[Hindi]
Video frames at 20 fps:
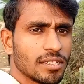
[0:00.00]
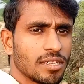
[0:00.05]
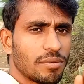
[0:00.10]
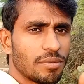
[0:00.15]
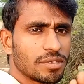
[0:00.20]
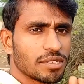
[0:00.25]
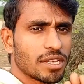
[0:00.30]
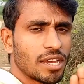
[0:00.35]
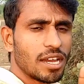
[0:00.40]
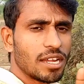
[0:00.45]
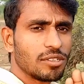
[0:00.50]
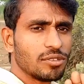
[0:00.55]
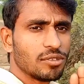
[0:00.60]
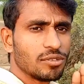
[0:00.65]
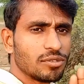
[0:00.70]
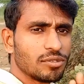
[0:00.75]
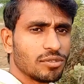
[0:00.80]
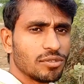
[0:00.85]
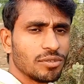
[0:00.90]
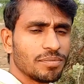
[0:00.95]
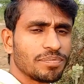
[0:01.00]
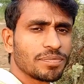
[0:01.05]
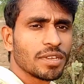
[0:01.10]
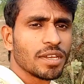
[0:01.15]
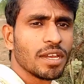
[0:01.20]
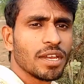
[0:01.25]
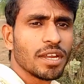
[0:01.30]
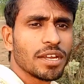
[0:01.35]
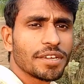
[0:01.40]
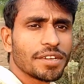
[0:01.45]
नमस्कार दोस्तों
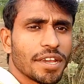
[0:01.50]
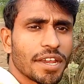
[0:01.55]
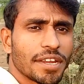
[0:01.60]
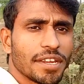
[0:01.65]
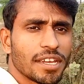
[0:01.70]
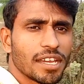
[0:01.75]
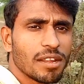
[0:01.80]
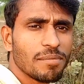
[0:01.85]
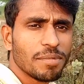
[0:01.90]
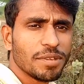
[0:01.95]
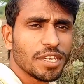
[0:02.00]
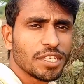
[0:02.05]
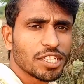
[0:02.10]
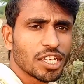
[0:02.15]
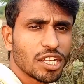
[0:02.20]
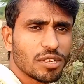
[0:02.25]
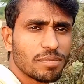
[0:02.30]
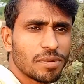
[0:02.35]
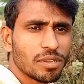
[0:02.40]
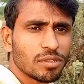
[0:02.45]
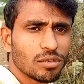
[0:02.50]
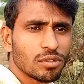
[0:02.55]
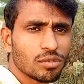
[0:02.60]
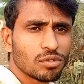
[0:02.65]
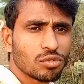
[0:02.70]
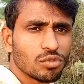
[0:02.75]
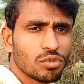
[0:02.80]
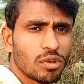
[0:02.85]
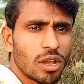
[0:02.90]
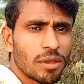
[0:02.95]
टेक्निकल विजय चैनल पर
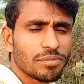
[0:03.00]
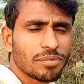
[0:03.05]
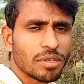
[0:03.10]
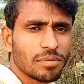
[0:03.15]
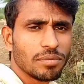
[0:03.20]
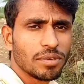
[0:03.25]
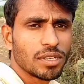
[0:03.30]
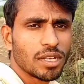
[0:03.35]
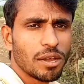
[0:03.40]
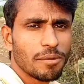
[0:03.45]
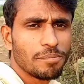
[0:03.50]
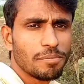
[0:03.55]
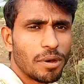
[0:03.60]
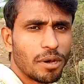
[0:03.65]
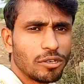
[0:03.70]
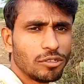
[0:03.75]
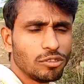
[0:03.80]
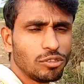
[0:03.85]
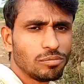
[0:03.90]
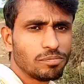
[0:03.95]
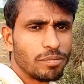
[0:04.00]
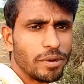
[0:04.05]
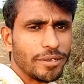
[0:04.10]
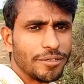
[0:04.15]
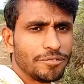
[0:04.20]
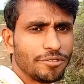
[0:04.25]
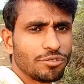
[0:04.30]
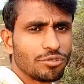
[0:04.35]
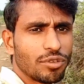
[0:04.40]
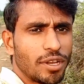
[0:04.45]
दोस्तों आप सभी का बहुत
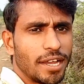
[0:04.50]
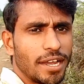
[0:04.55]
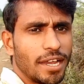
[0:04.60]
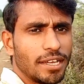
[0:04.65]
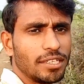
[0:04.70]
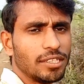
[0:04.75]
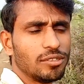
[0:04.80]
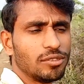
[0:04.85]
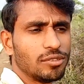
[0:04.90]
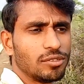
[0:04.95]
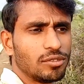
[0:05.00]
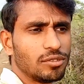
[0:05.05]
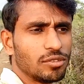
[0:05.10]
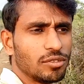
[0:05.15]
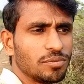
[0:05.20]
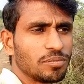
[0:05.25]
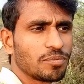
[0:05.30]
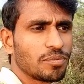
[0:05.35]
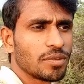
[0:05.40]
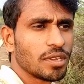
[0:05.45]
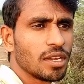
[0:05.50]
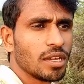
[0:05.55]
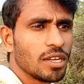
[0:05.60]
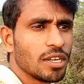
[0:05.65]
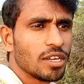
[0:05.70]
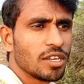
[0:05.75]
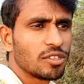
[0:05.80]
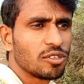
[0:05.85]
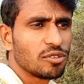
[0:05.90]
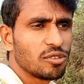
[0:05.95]
बहुत स्वागत है दोस्तों
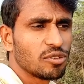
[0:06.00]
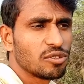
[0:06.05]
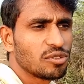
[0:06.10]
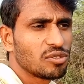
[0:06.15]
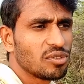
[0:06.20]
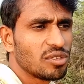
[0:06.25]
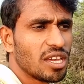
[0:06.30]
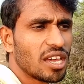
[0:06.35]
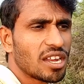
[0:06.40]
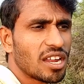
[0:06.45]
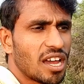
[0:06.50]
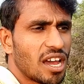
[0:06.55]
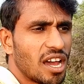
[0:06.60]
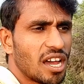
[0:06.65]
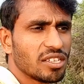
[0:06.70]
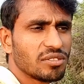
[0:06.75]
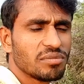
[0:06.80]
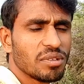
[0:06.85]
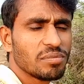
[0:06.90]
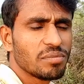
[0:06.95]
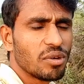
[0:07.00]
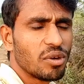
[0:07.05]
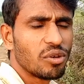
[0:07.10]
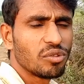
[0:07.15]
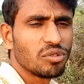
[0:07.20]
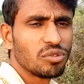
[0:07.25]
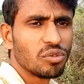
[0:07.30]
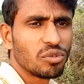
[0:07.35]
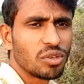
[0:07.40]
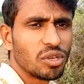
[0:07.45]
तो दोस्तों यार आज मैं बहुत
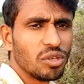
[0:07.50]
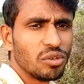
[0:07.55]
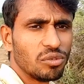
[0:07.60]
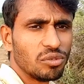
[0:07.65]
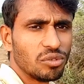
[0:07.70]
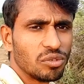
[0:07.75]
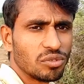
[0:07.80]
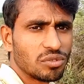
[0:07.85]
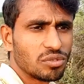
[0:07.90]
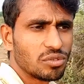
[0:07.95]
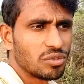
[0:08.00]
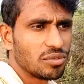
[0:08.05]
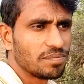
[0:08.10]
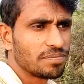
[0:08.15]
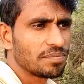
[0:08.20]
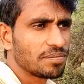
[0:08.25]
दुखी हूँ दोस्तों